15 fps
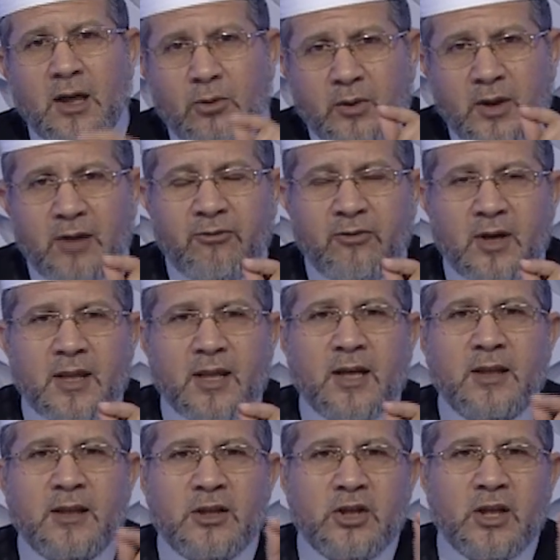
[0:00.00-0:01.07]
أو
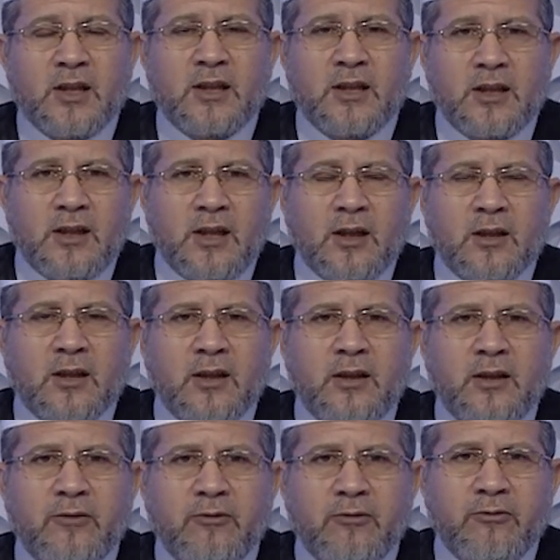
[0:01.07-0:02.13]
رفض لشك
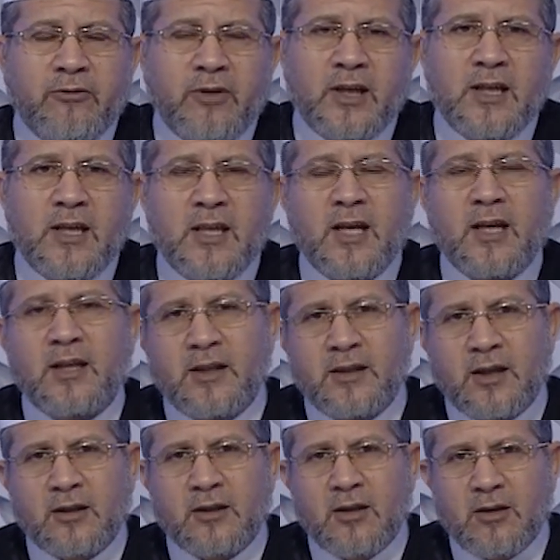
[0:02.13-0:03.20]
نقض فإذا لا
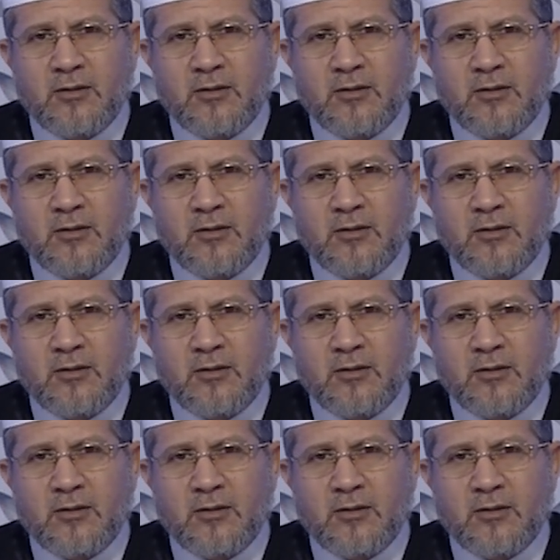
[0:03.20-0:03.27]
ناقض